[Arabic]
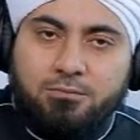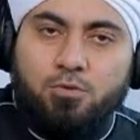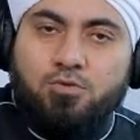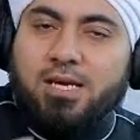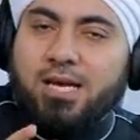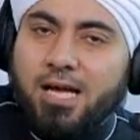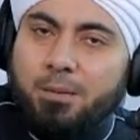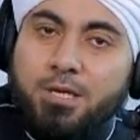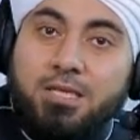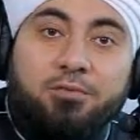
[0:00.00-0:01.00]
كل
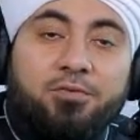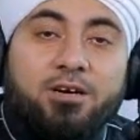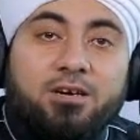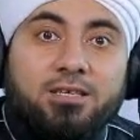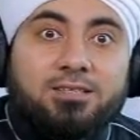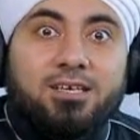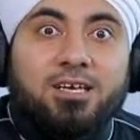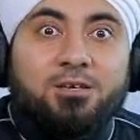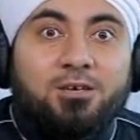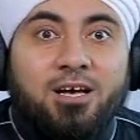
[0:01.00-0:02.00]
صحابي يتفرد
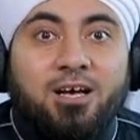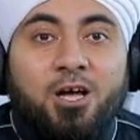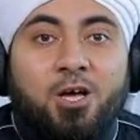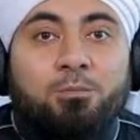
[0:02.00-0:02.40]
آه،